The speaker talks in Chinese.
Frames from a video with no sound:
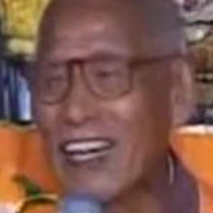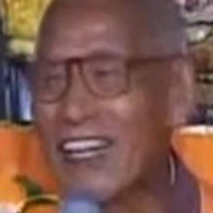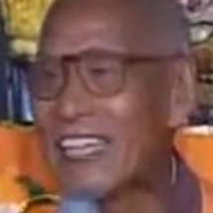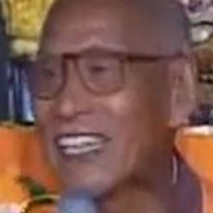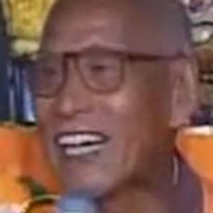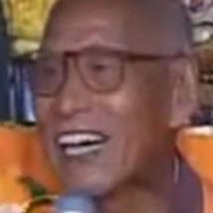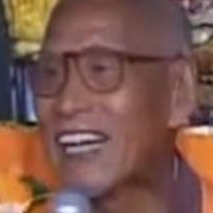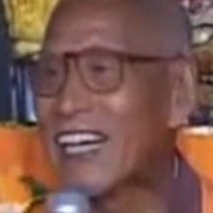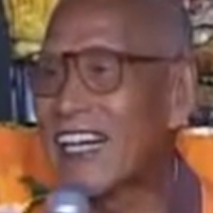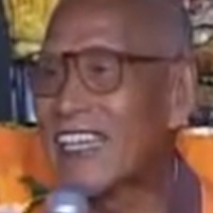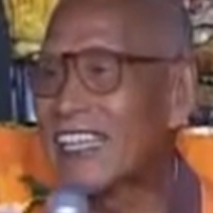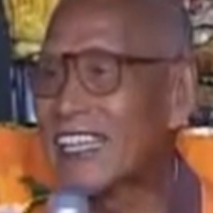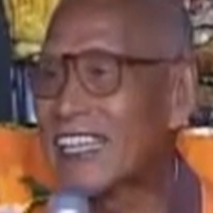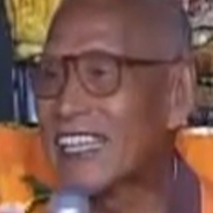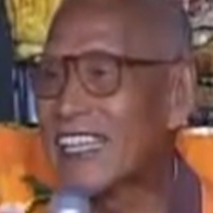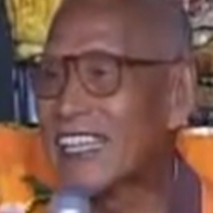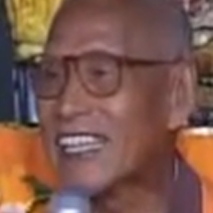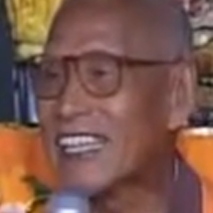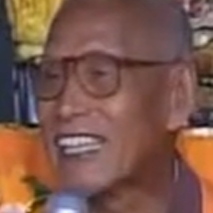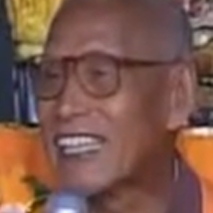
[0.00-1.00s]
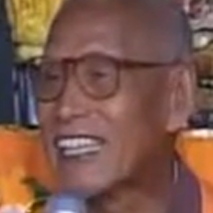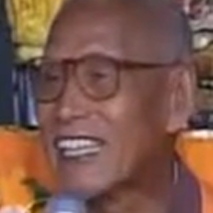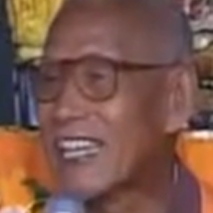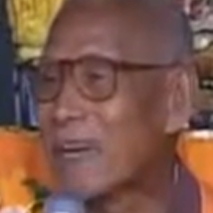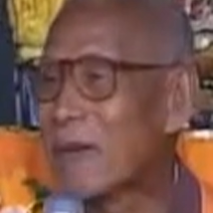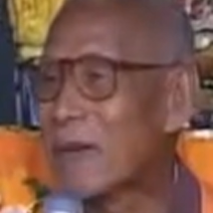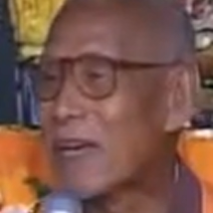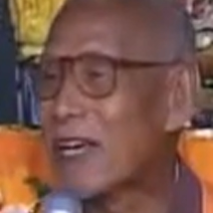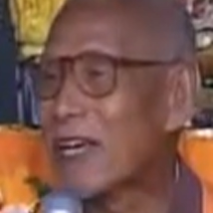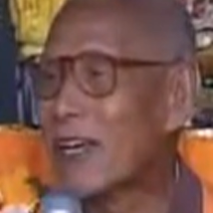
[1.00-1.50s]
经舍利子
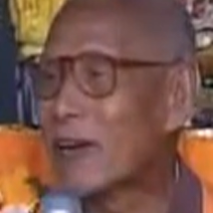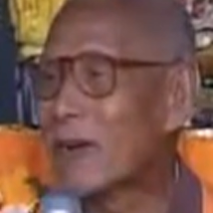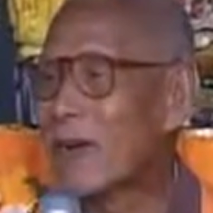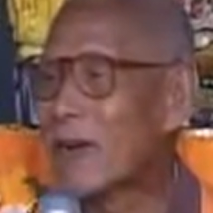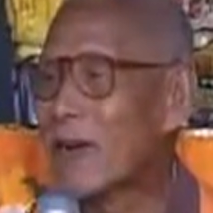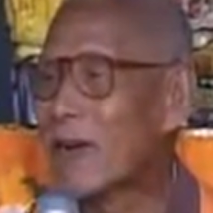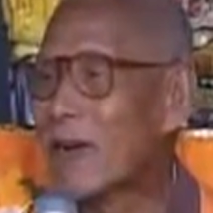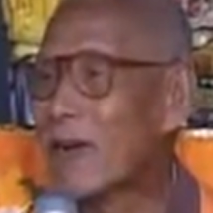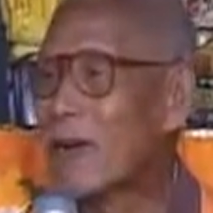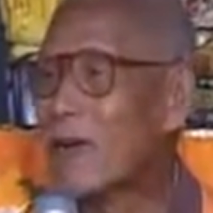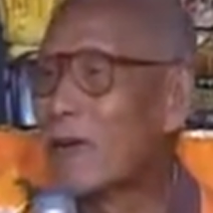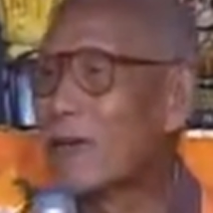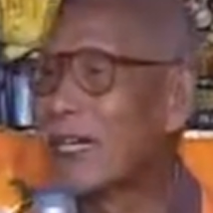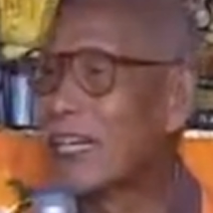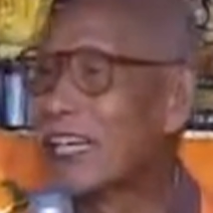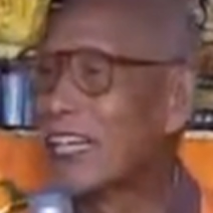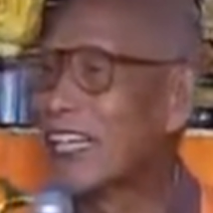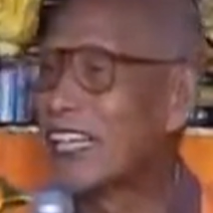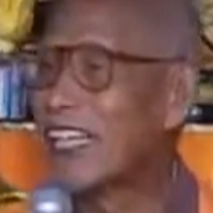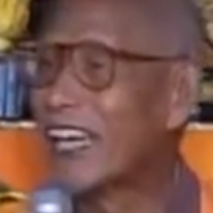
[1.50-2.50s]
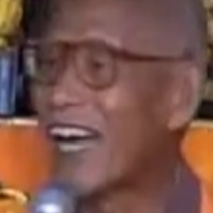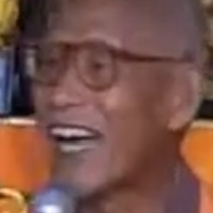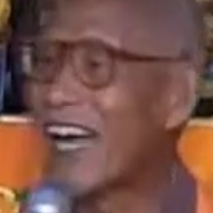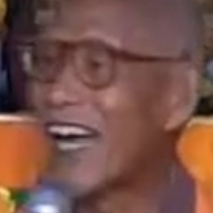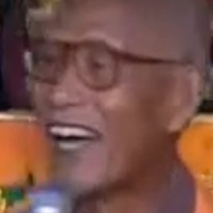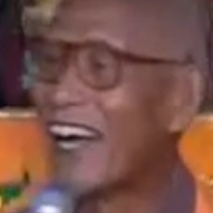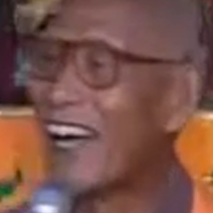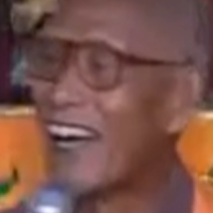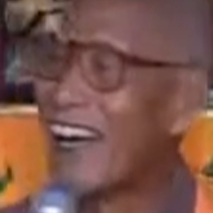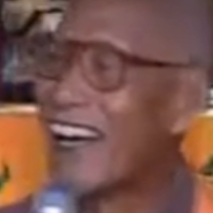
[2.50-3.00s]
舍不于空空不于
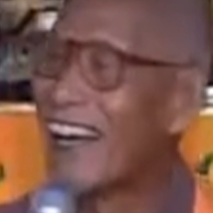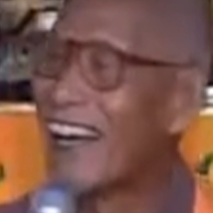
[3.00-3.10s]
舍，